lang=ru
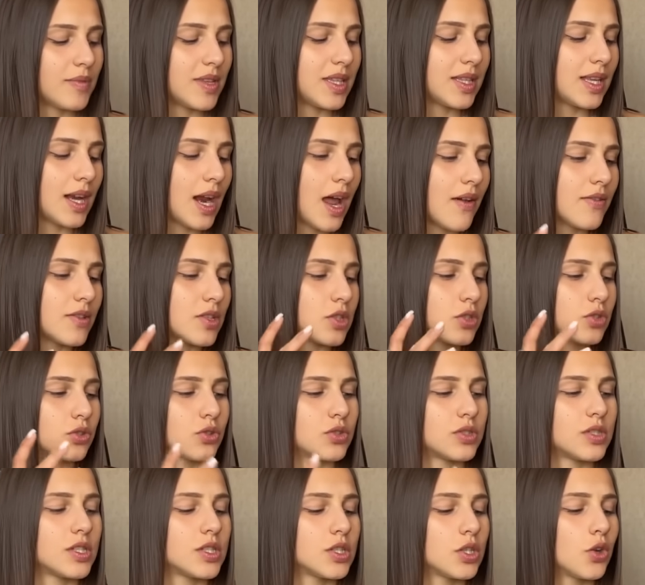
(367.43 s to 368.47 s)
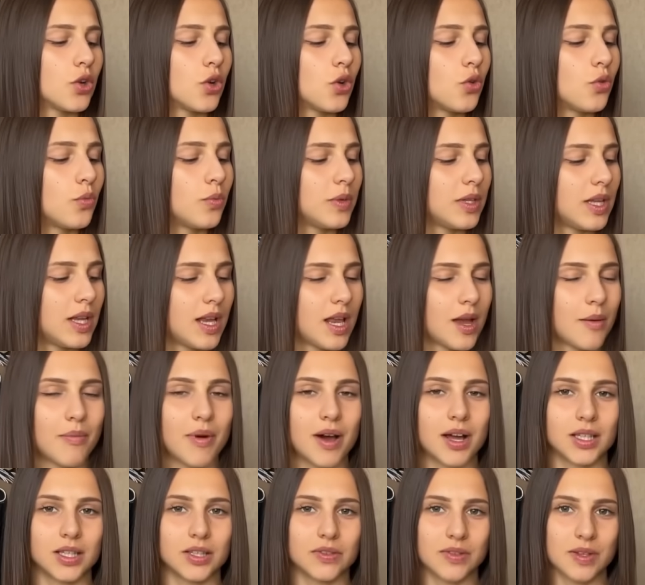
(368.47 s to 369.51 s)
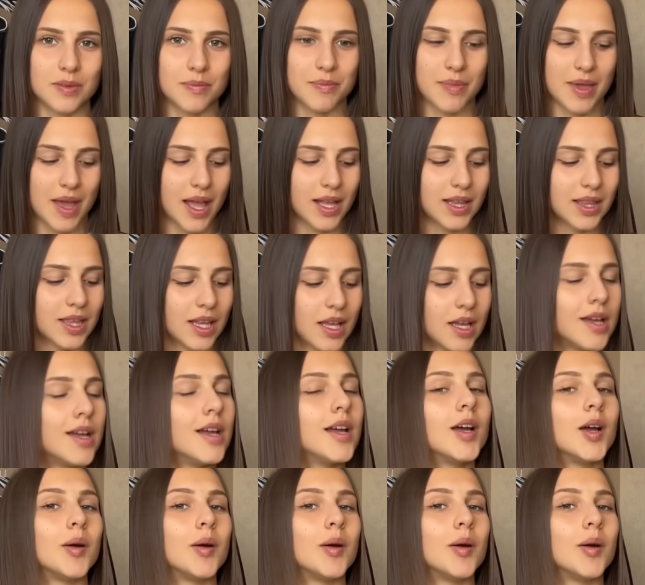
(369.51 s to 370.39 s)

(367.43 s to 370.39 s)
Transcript: мне нравится, что здесь крупные леопардовые пятна,